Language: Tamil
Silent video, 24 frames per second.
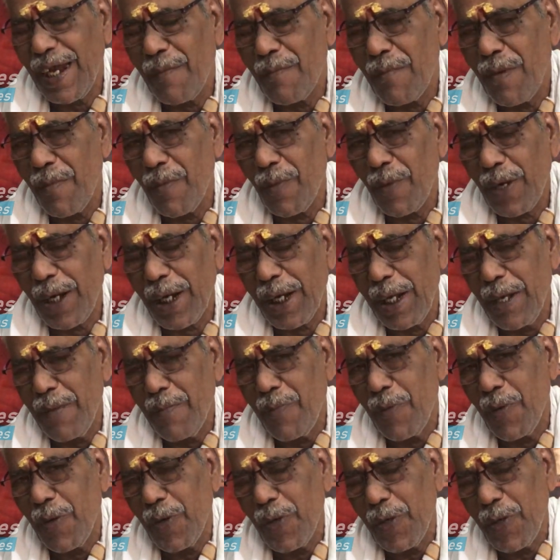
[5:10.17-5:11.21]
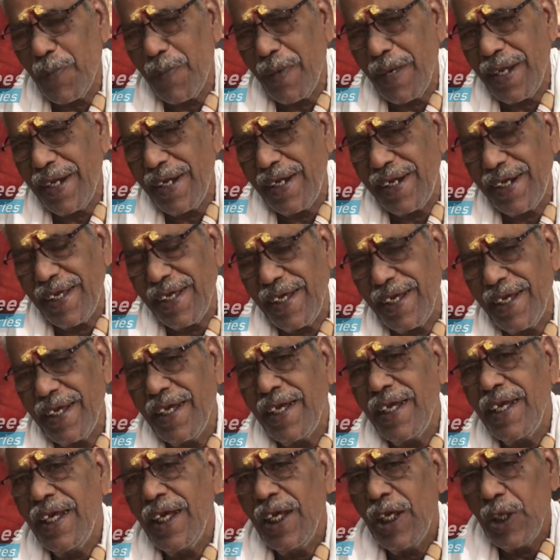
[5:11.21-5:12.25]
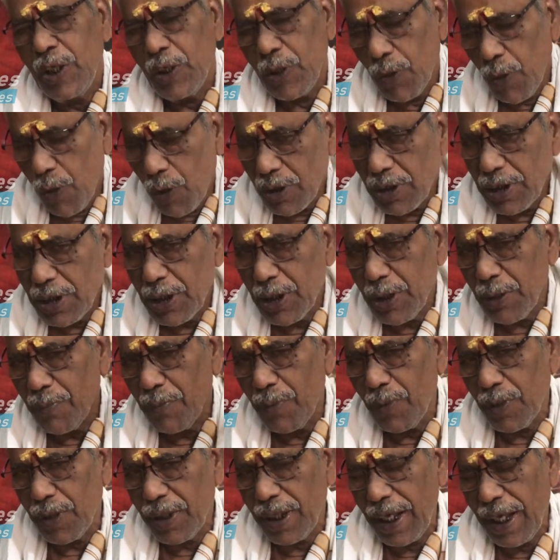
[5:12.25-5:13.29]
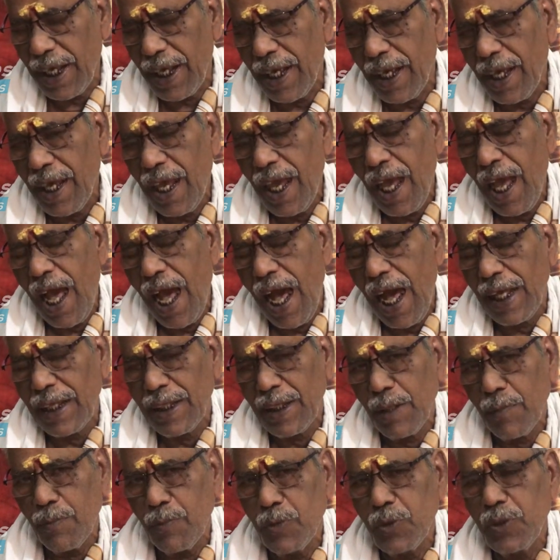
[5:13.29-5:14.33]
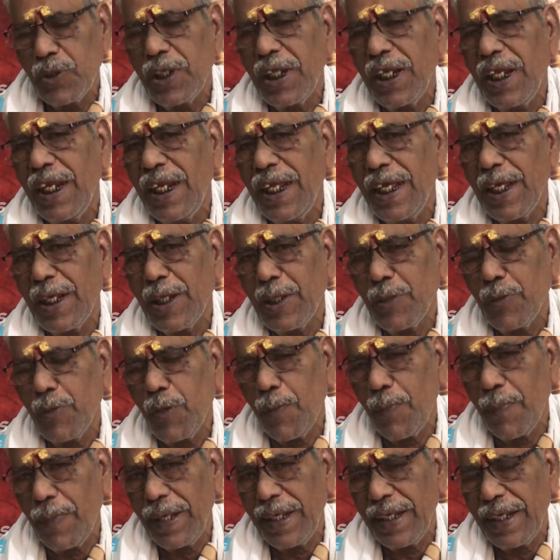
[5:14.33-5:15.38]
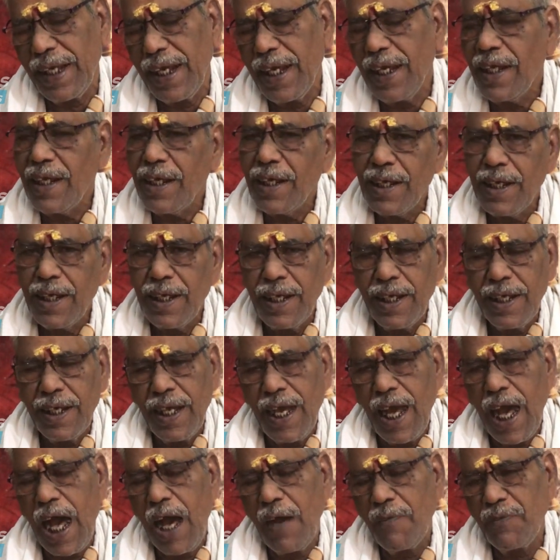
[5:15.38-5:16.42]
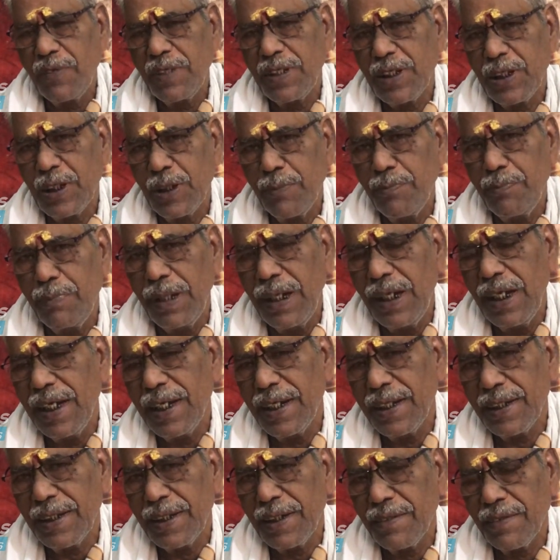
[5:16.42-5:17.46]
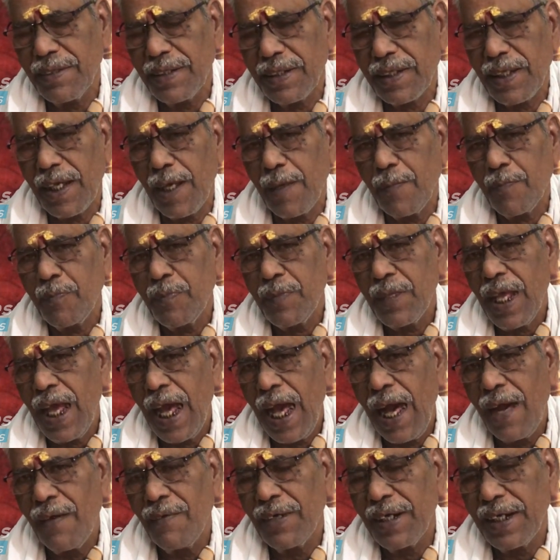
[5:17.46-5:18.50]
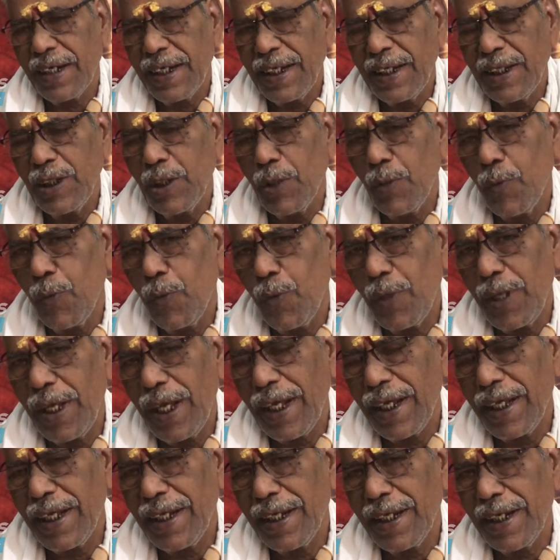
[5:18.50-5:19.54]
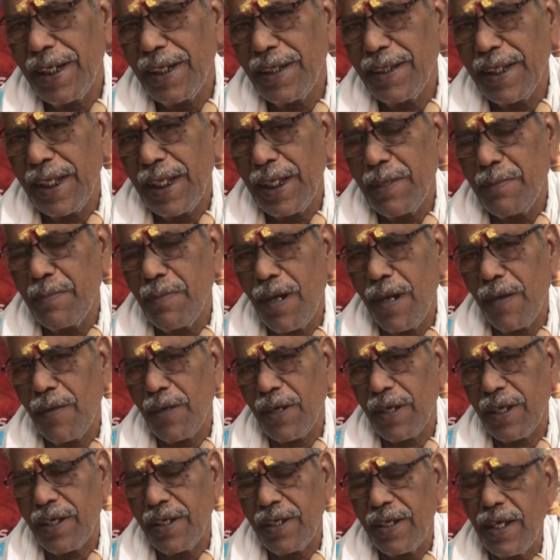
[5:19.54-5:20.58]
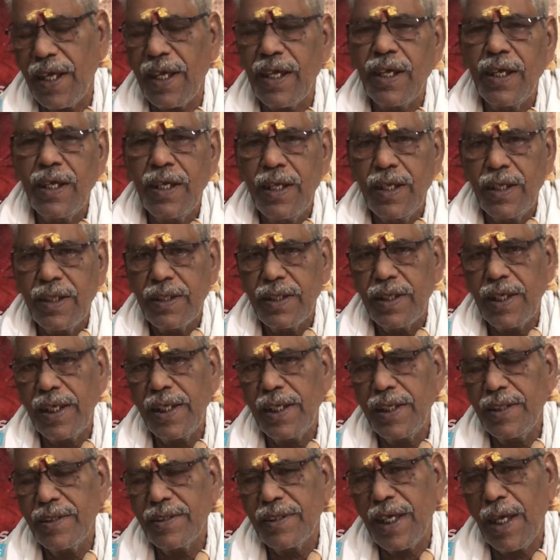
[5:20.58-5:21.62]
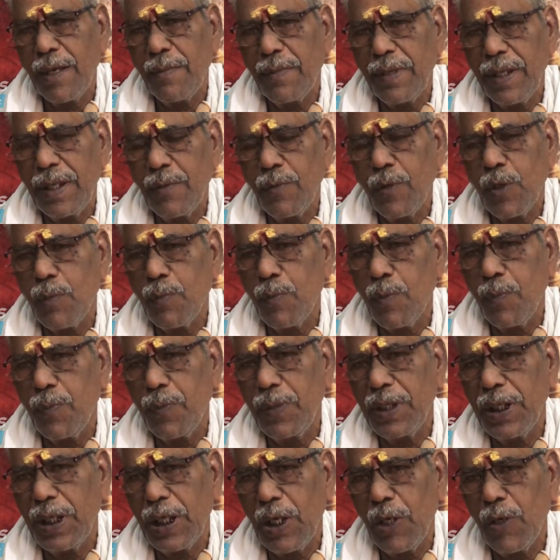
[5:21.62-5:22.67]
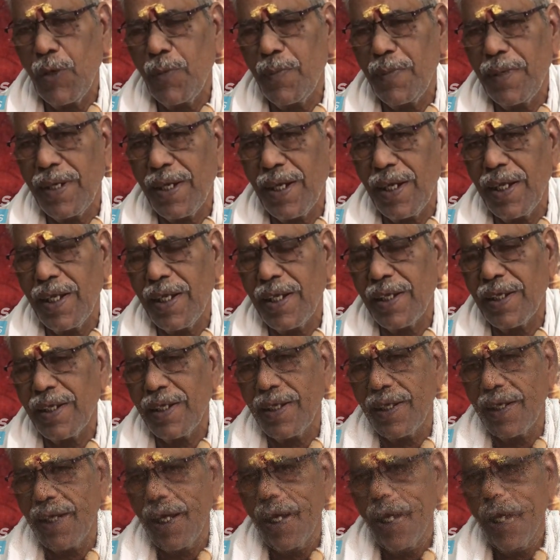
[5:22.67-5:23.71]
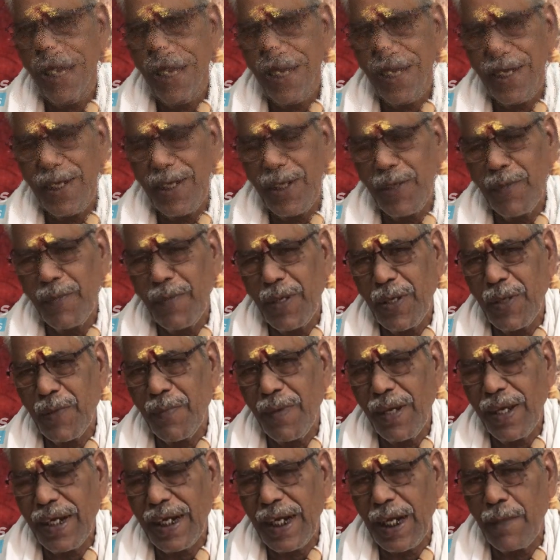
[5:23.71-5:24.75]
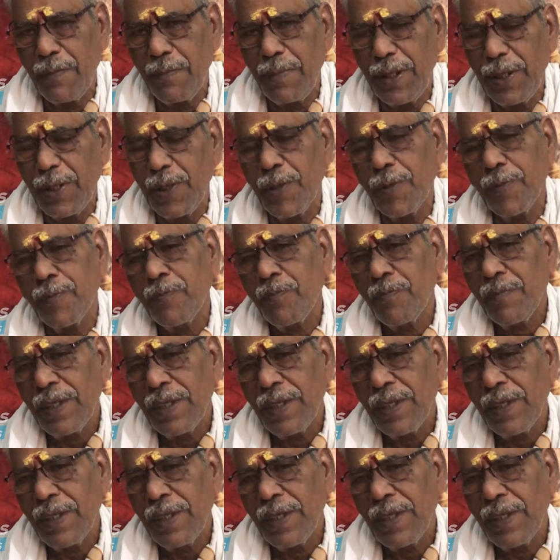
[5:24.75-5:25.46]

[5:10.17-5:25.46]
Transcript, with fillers: நம்ம உடனே போகணுமேனுட்டு யோசிக்கும் போதே அந்த முசிறியிலேருந்து ஒரு பையன் ஆஃபீஸுக்கு பில் எடுத்துன்னு வந்தான் அவங்ககிட்ட இந்த ஊர் எங்கே இருக்குன்னு தெரியுமா இருக்குன்னு தெரியும் சாமி ஒரு முப்பது கிலோமீட்டரில் இருக்குன்னா ரெண்டு பேருமா கிளம்பிட்டோம்